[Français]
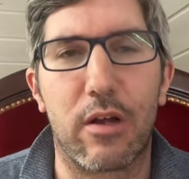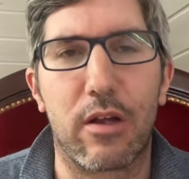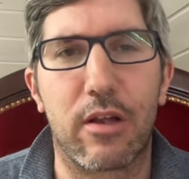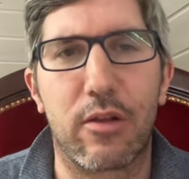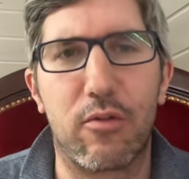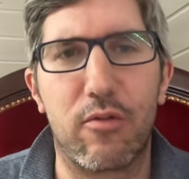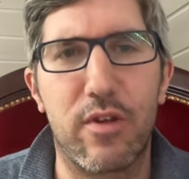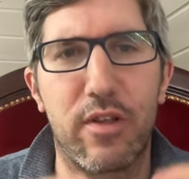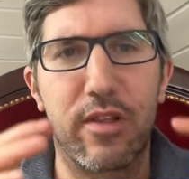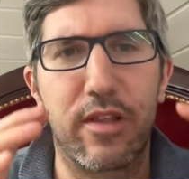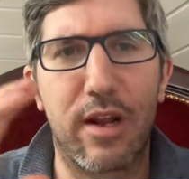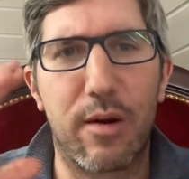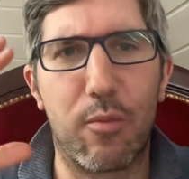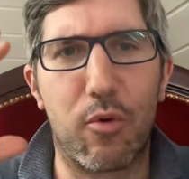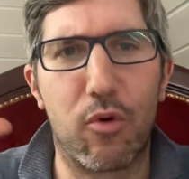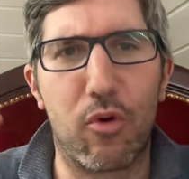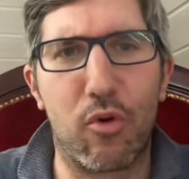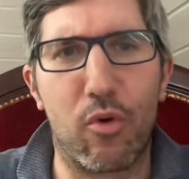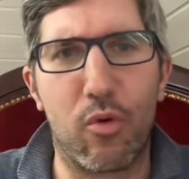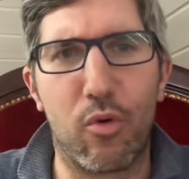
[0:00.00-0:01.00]
qui deviennent
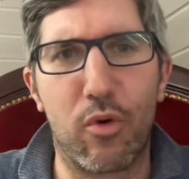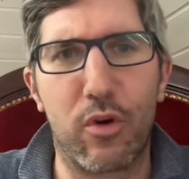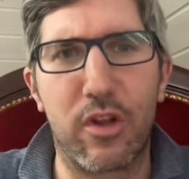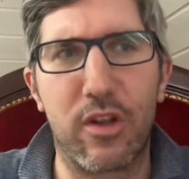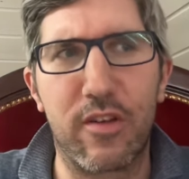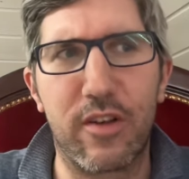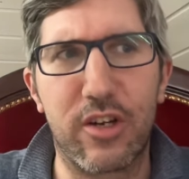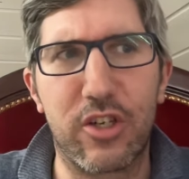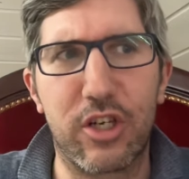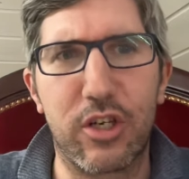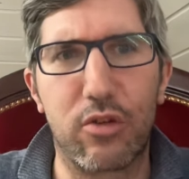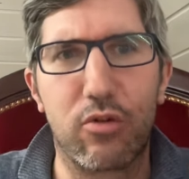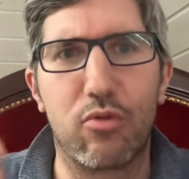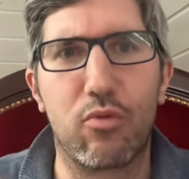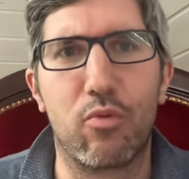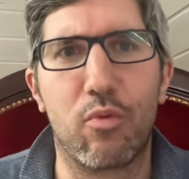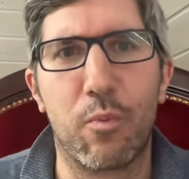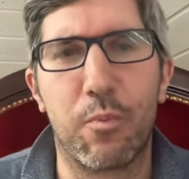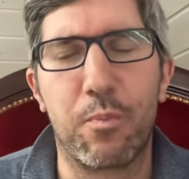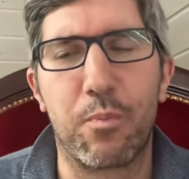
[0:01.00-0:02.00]
tellement gros qu'ils achètent
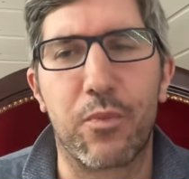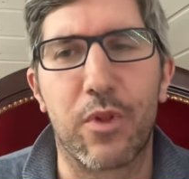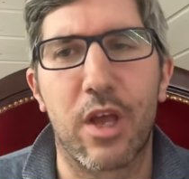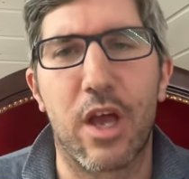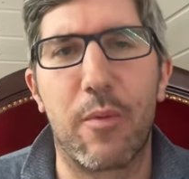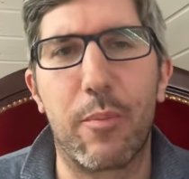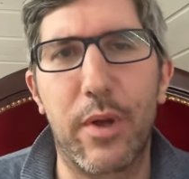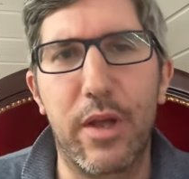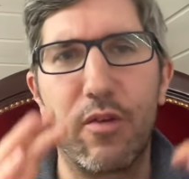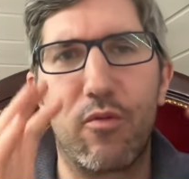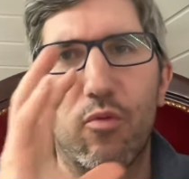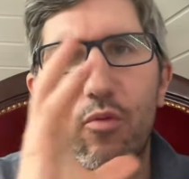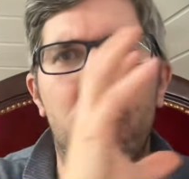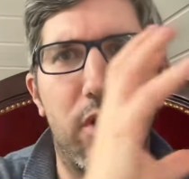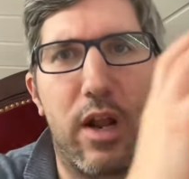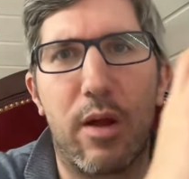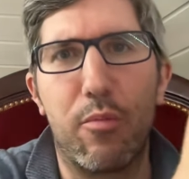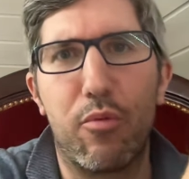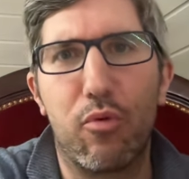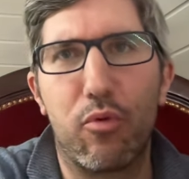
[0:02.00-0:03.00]
tout après, ils vont
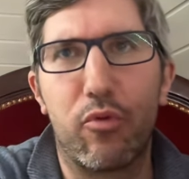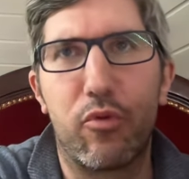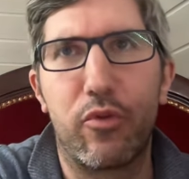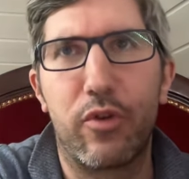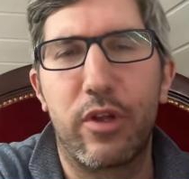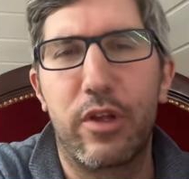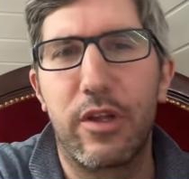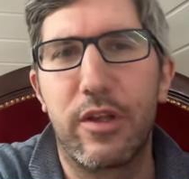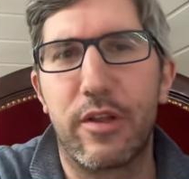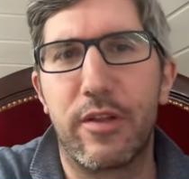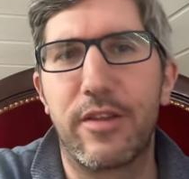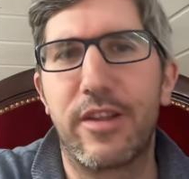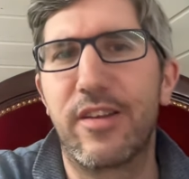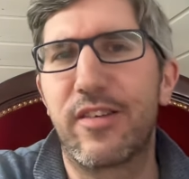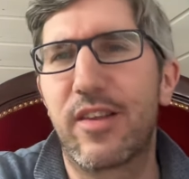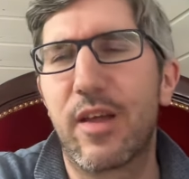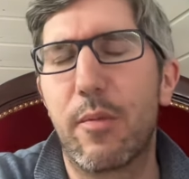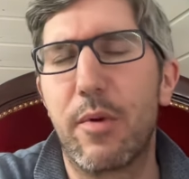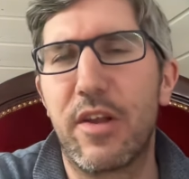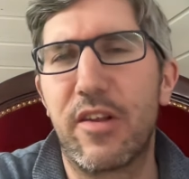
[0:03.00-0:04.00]
dans la bourse, ils
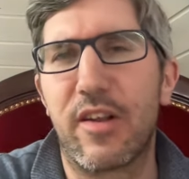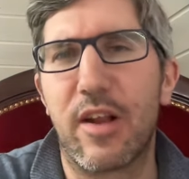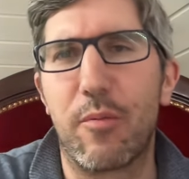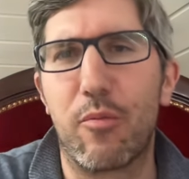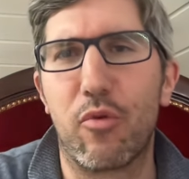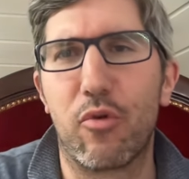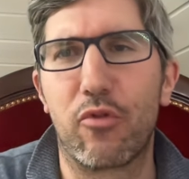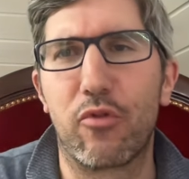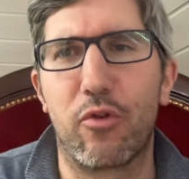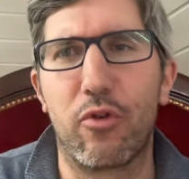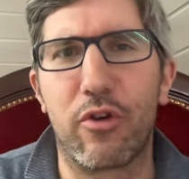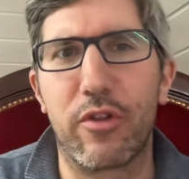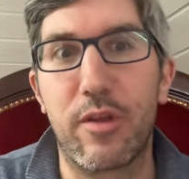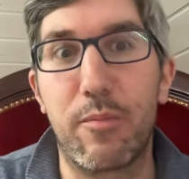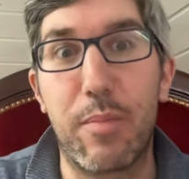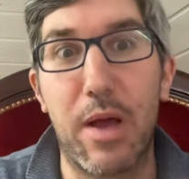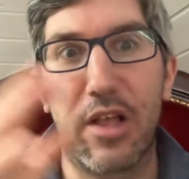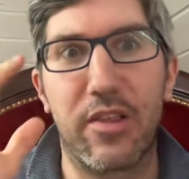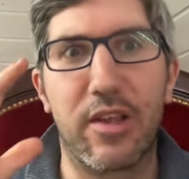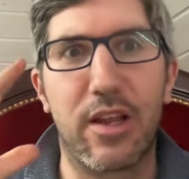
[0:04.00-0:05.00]
déstabilisent la bourse. On leur dit
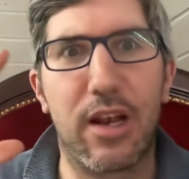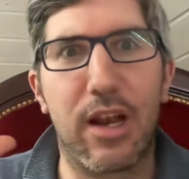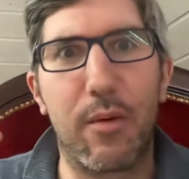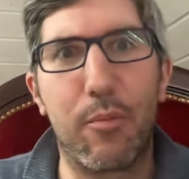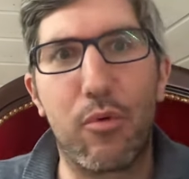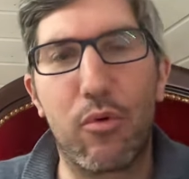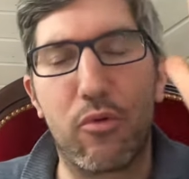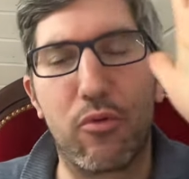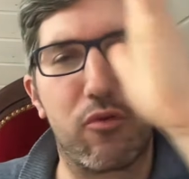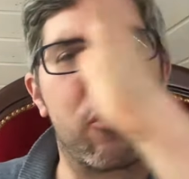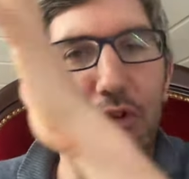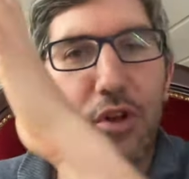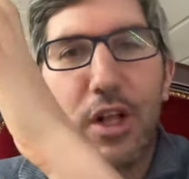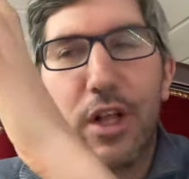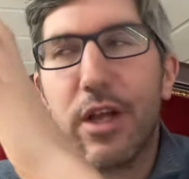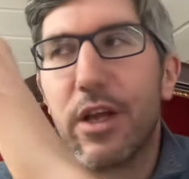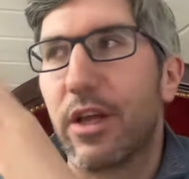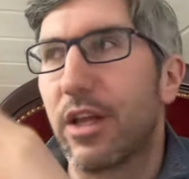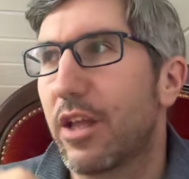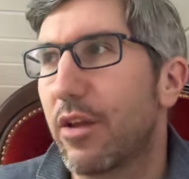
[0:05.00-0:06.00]
partez de la bourse.
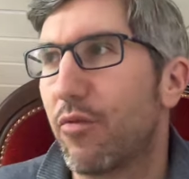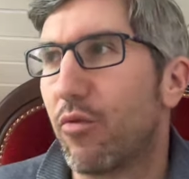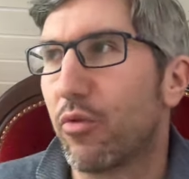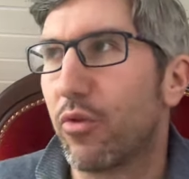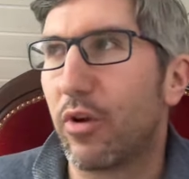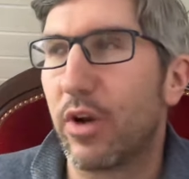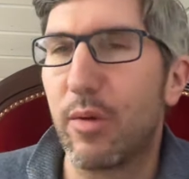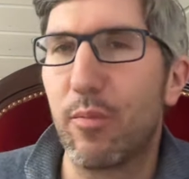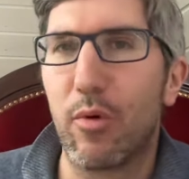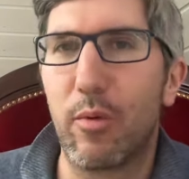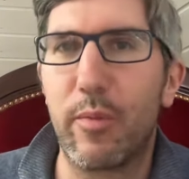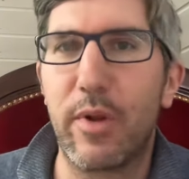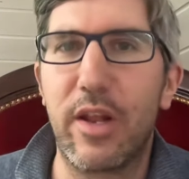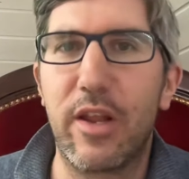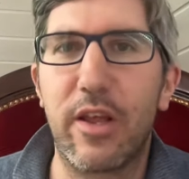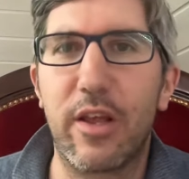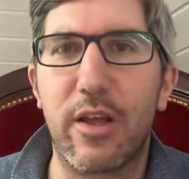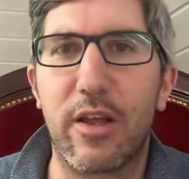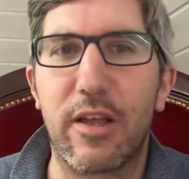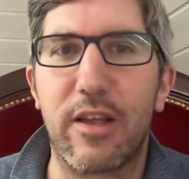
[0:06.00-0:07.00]
Ils vont dans
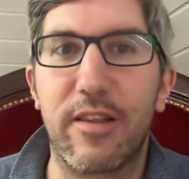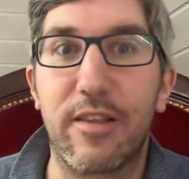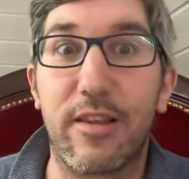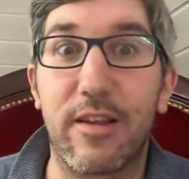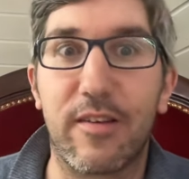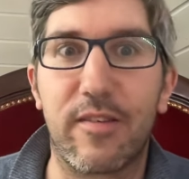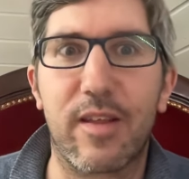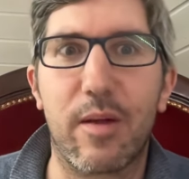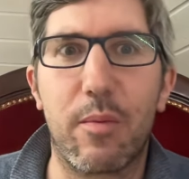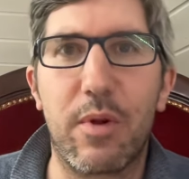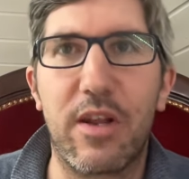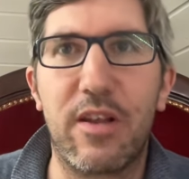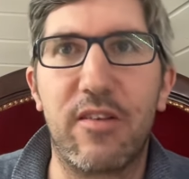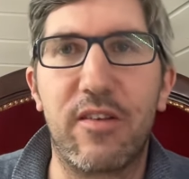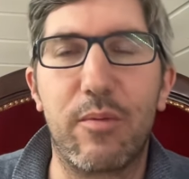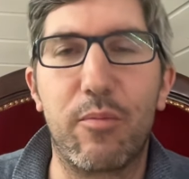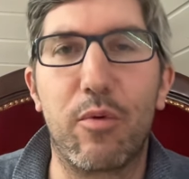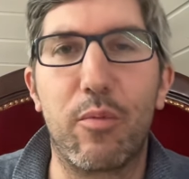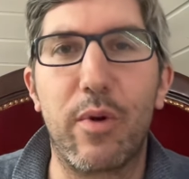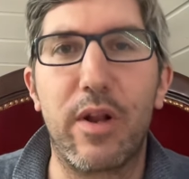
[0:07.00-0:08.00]
l'immobilier, ils
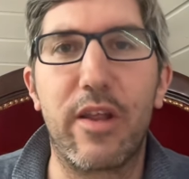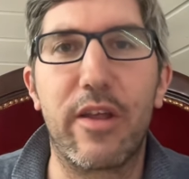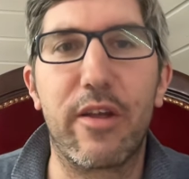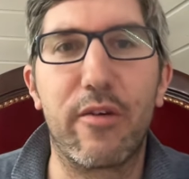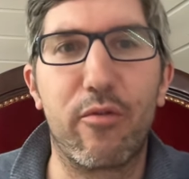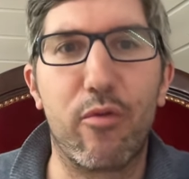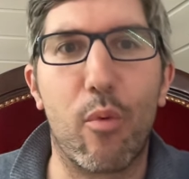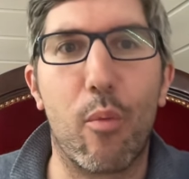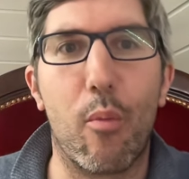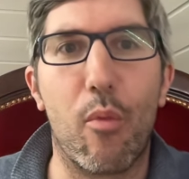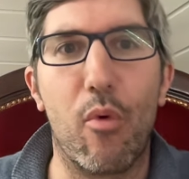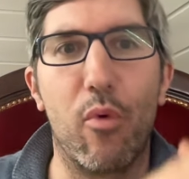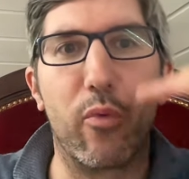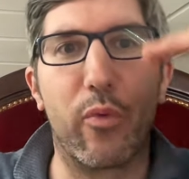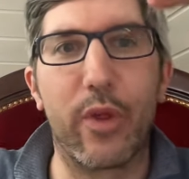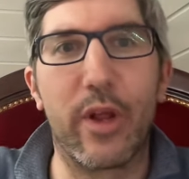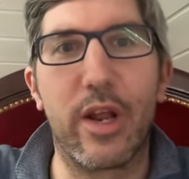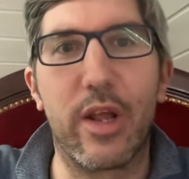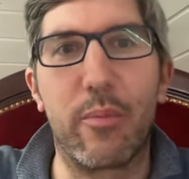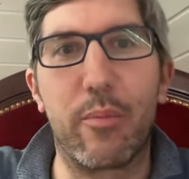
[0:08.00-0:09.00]
déstabilisent l'immobilier, ils font
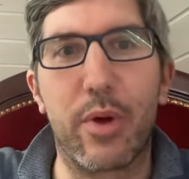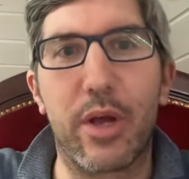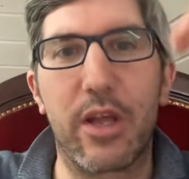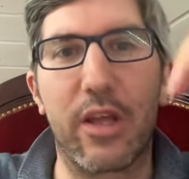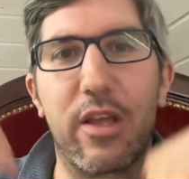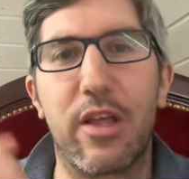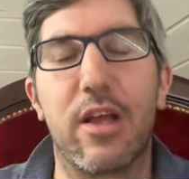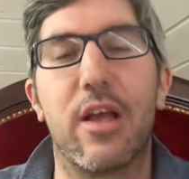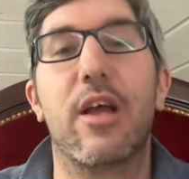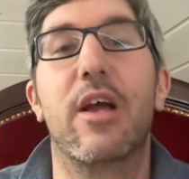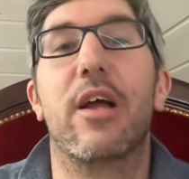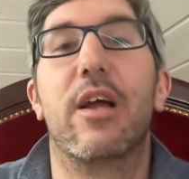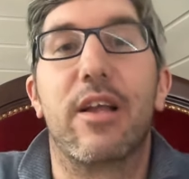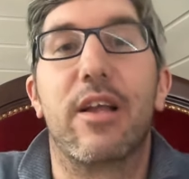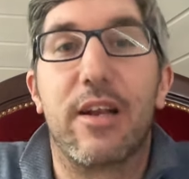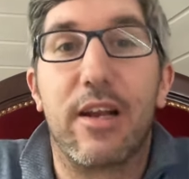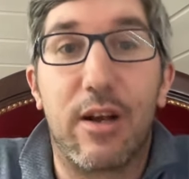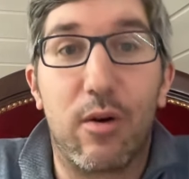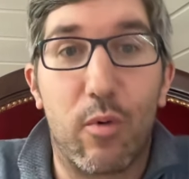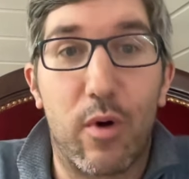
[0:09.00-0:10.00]
monter les prix,
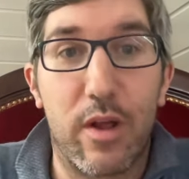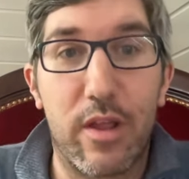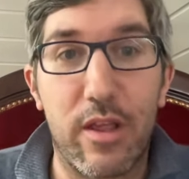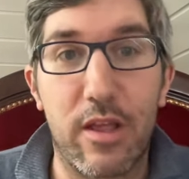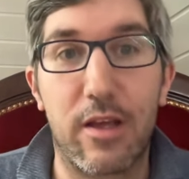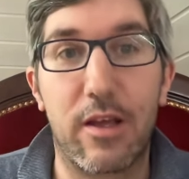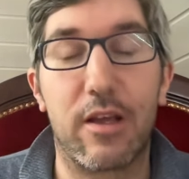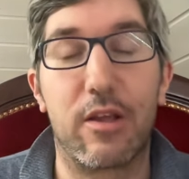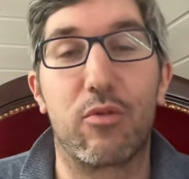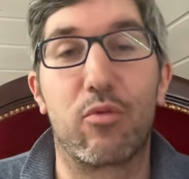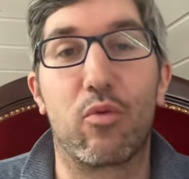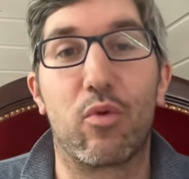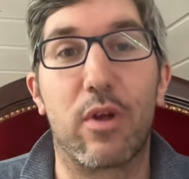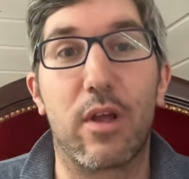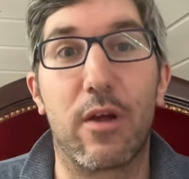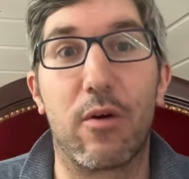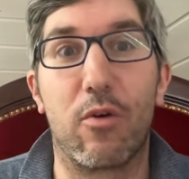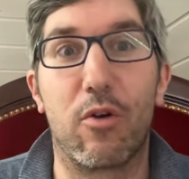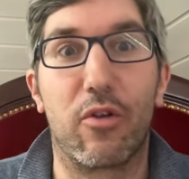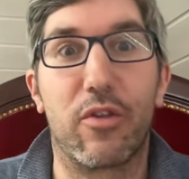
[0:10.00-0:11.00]
les loyers et tout.
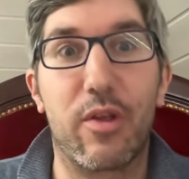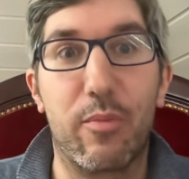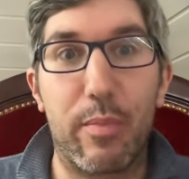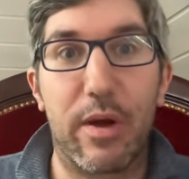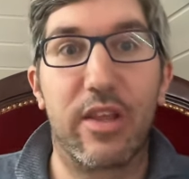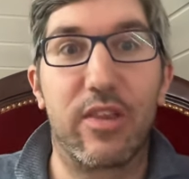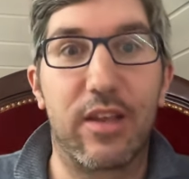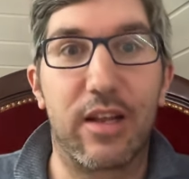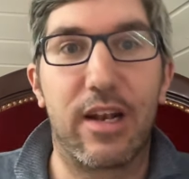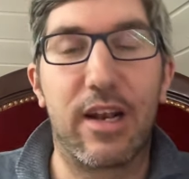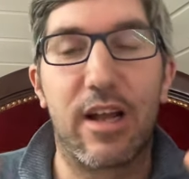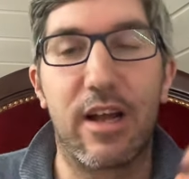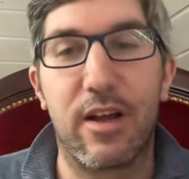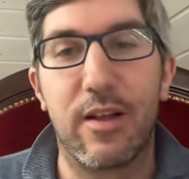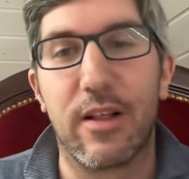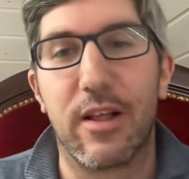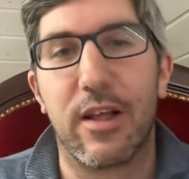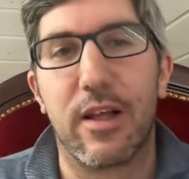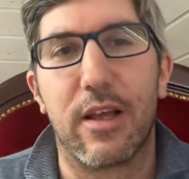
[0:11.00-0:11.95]
Et on leur dit partez de là.